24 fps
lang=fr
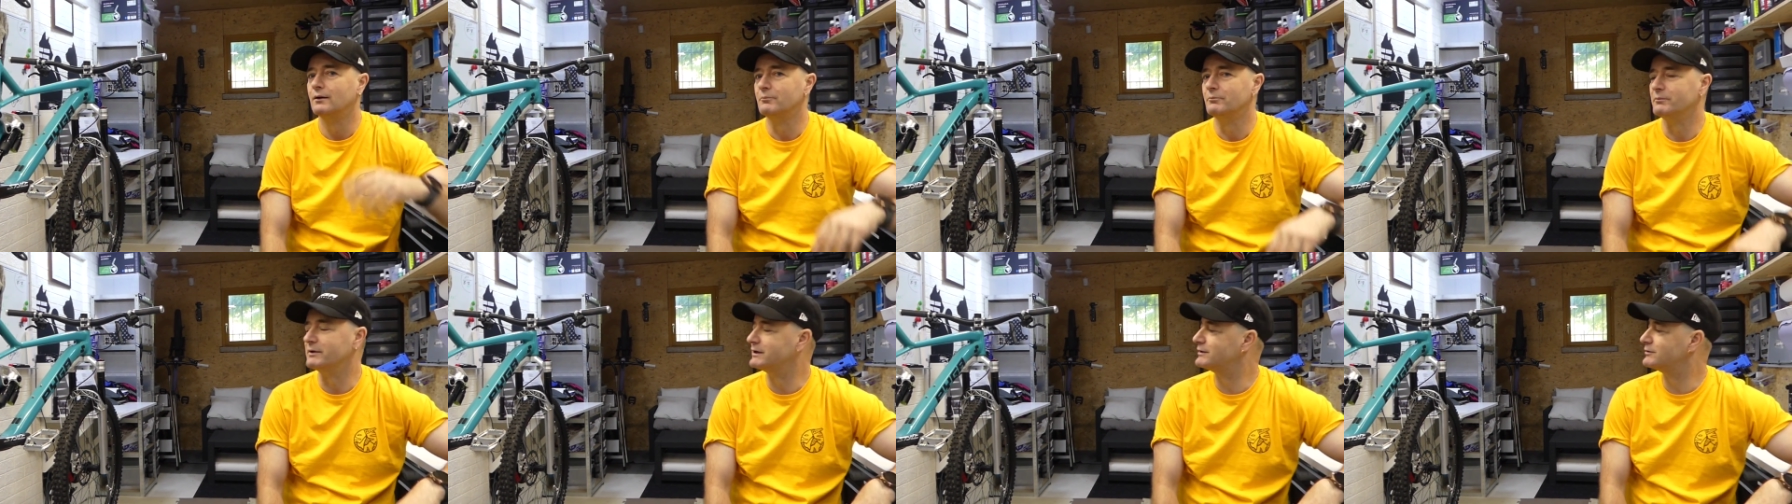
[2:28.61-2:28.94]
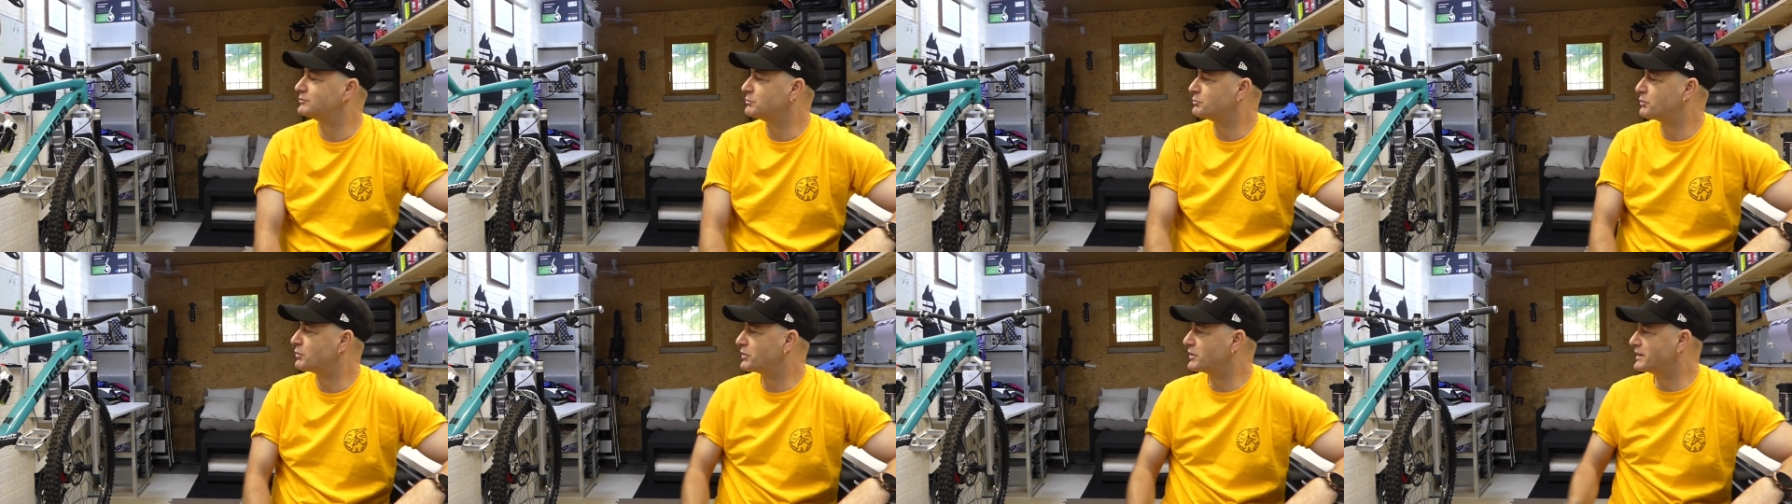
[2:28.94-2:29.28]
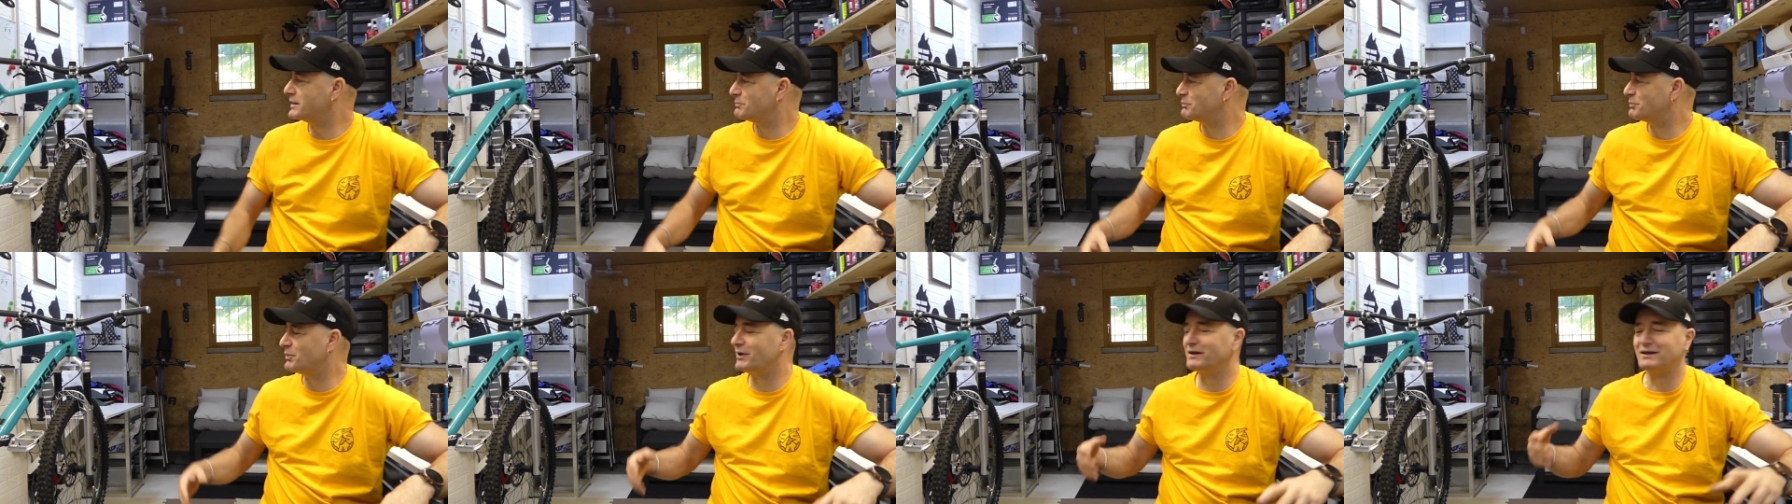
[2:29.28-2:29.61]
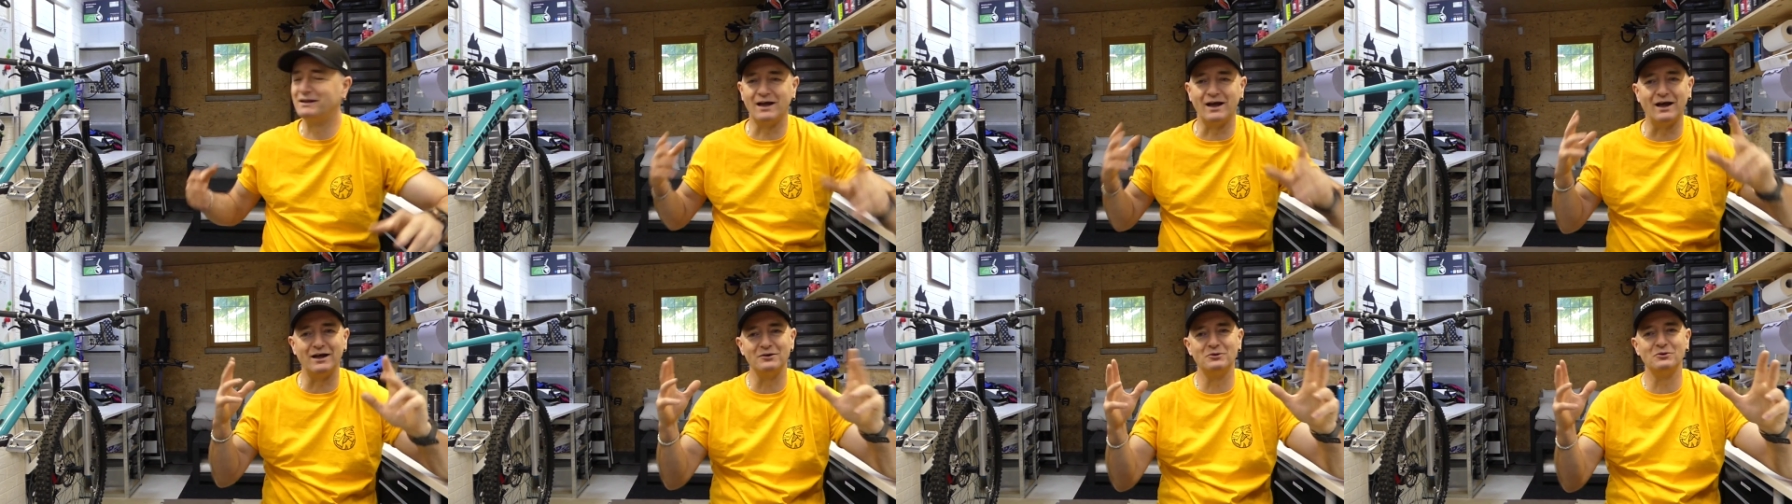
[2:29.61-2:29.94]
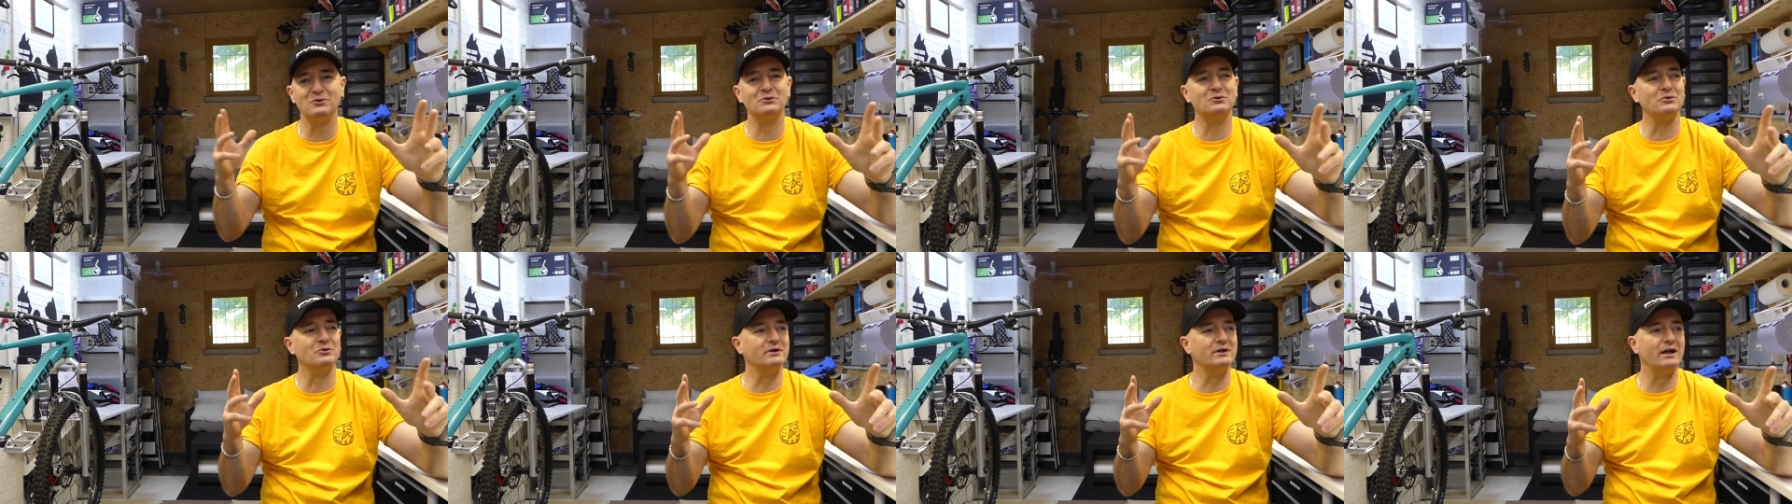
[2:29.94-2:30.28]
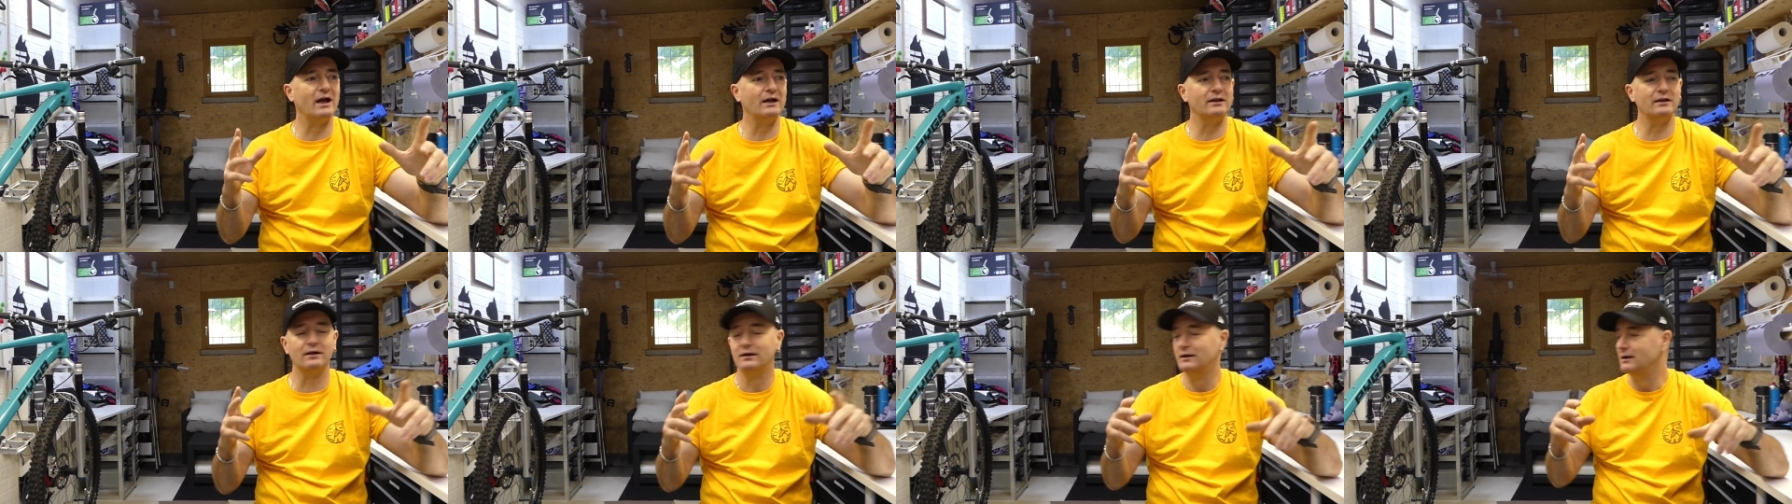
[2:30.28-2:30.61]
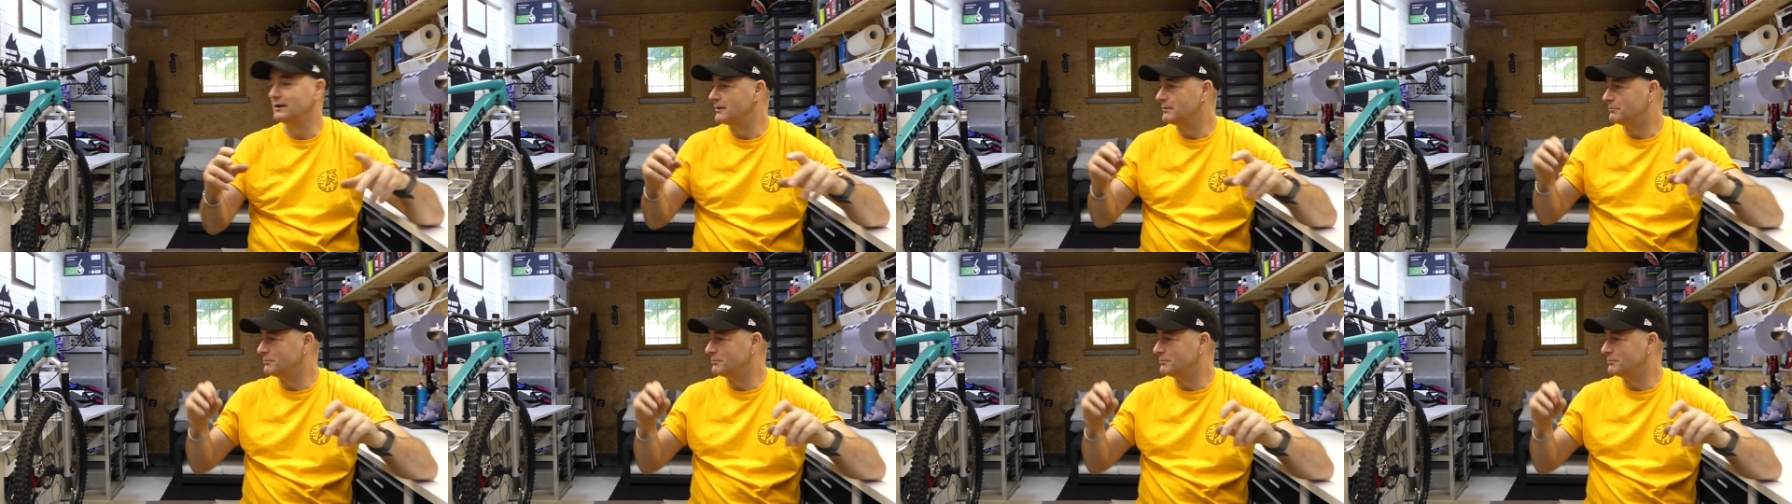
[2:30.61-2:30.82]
Mais tu peux, il peut être crado, ton cadre,